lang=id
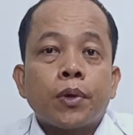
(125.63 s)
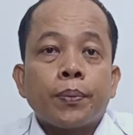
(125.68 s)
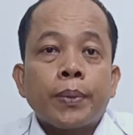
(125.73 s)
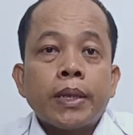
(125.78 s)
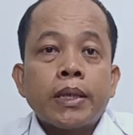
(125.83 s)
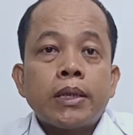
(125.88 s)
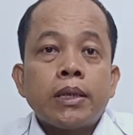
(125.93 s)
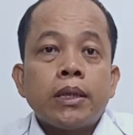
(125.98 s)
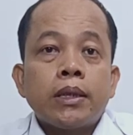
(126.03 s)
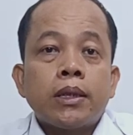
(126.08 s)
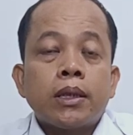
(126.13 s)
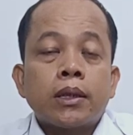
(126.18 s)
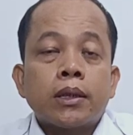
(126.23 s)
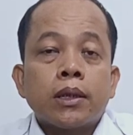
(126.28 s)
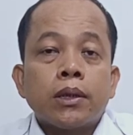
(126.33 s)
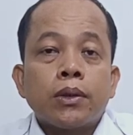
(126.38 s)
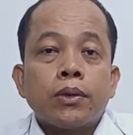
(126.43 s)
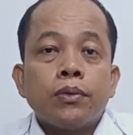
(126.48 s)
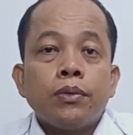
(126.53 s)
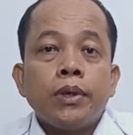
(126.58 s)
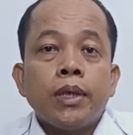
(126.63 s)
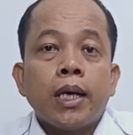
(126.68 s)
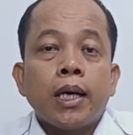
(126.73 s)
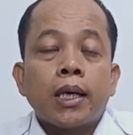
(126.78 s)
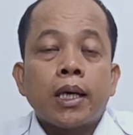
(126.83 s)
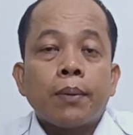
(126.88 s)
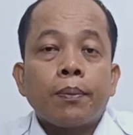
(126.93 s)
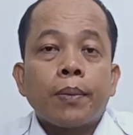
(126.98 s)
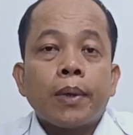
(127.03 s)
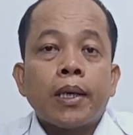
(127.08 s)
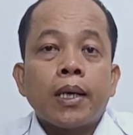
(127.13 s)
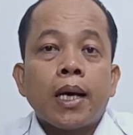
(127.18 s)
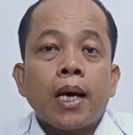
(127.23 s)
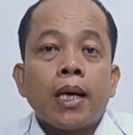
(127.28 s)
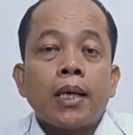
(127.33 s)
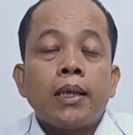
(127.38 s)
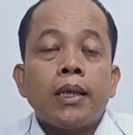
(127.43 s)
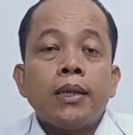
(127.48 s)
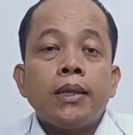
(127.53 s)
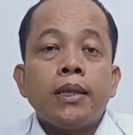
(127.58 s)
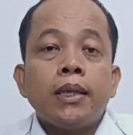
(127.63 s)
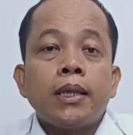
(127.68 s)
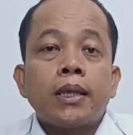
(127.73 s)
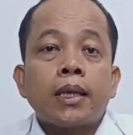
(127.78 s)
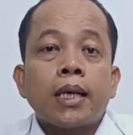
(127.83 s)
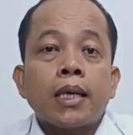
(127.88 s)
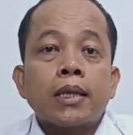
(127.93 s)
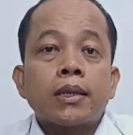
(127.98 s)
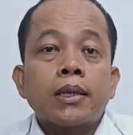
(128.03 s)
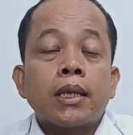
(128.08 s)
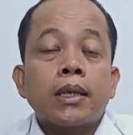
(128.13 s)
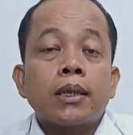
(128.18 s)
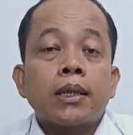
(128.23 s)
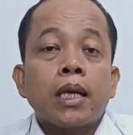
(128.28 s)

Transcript: profesi tertentu diharapkan adanya rasa